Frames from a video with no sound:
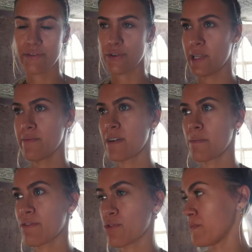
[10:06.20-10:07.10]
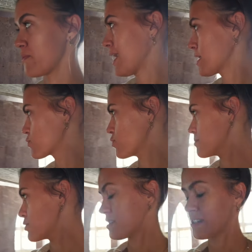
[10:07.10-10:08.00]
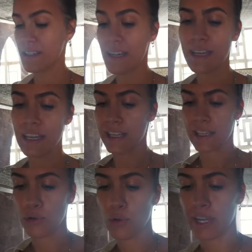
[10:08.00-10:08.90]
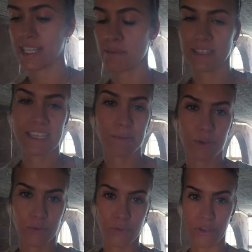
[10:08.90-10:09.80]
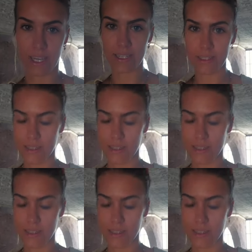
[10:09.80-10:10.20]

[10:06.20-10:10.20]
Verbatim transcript: vor allem weil man vom Wachturm unten hier hoch erstmal 10 Minuten fährt.